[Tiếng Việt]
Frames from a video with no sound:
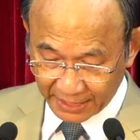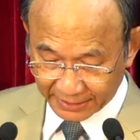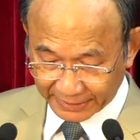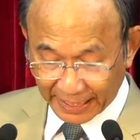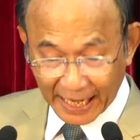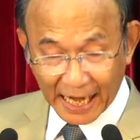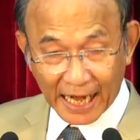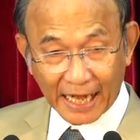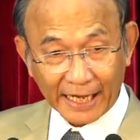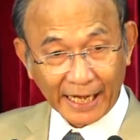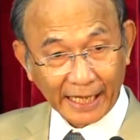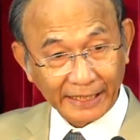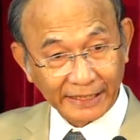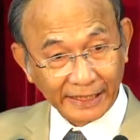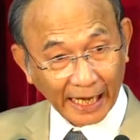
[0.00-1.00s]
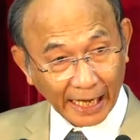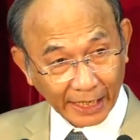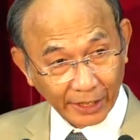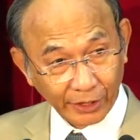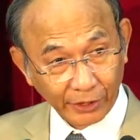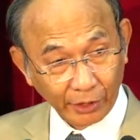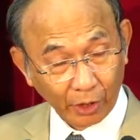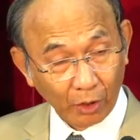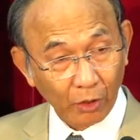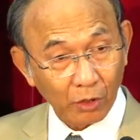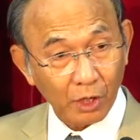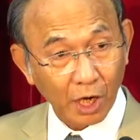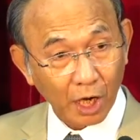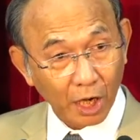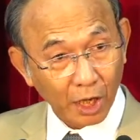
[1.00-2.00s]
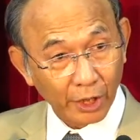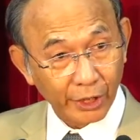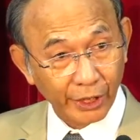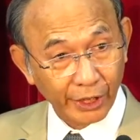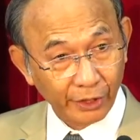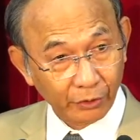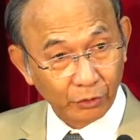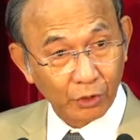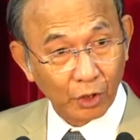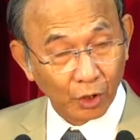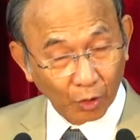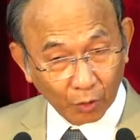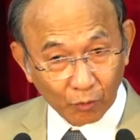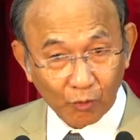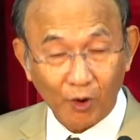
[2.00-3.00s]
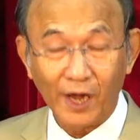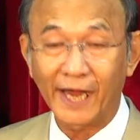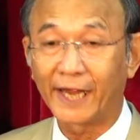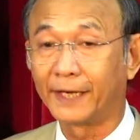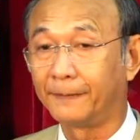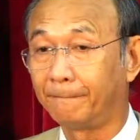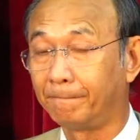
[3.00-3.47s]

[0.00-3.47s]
ta đã dạy dỗ con điều khôn ngoan,